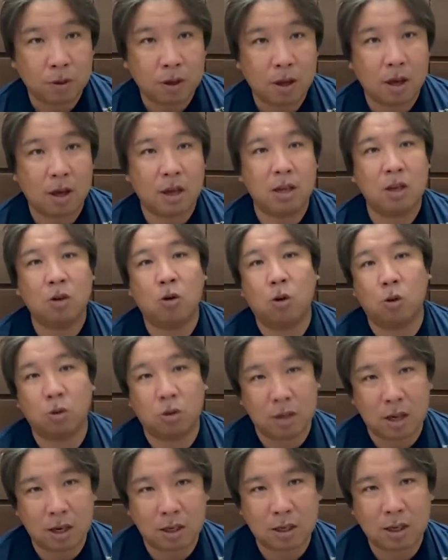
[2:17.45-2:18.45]
えー、インコース
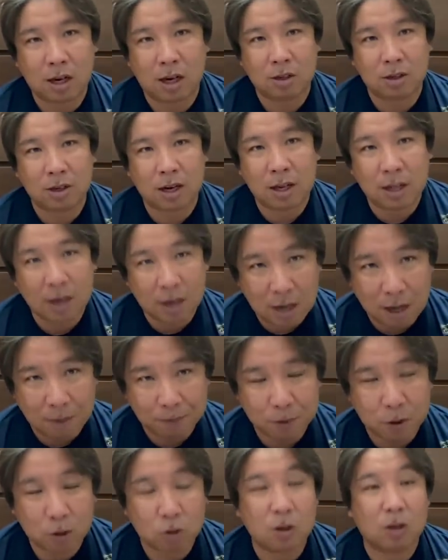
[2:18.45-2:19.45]
ね、しっかり疲れながら、
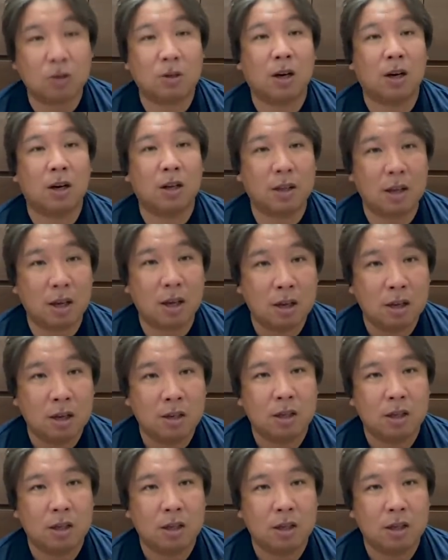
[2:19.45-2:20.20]
ツーアウトからね、